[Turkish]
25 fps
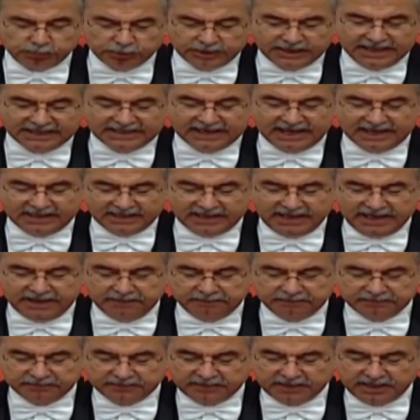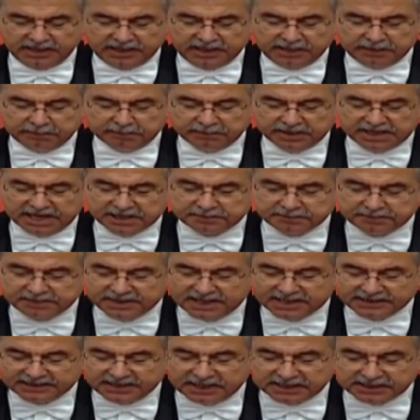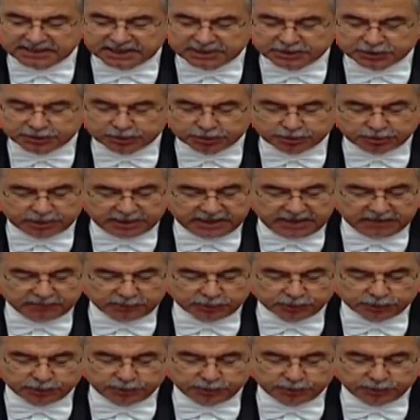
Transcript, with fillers: Bu nedenle Birleşmiş Milletler Geçici Görev